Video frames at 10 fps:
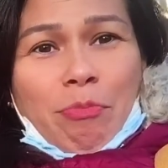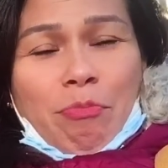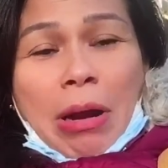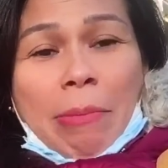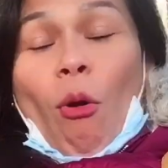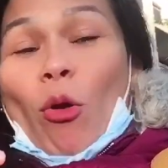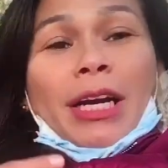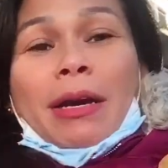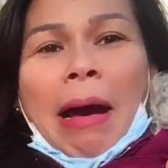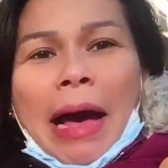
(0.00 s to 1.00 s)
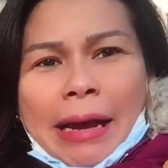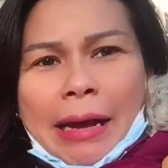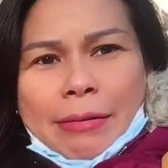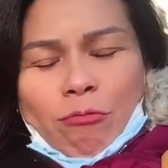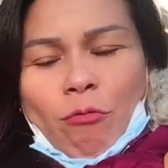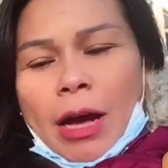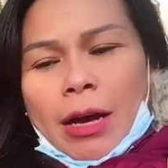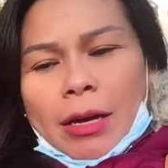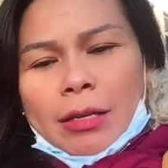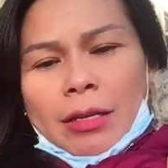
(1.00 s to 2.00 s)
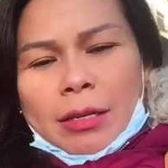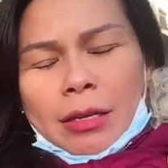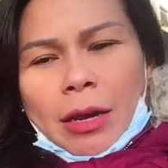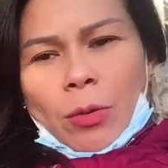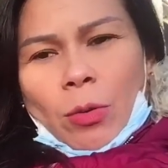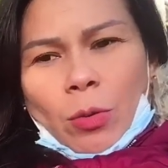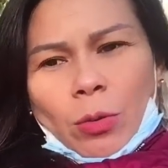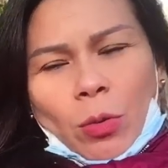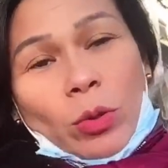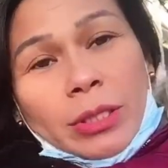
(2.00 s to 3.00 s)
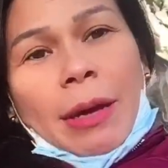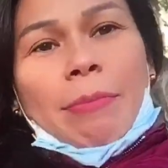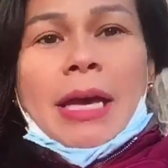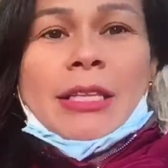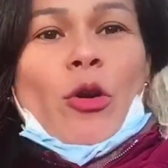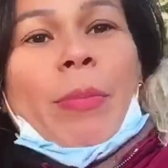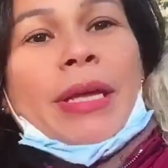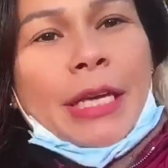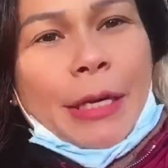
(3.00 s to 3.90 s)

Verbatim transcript: มันขุดขึ้นมานะว่า เออ เราควรจะทำยังไงต่อไปดี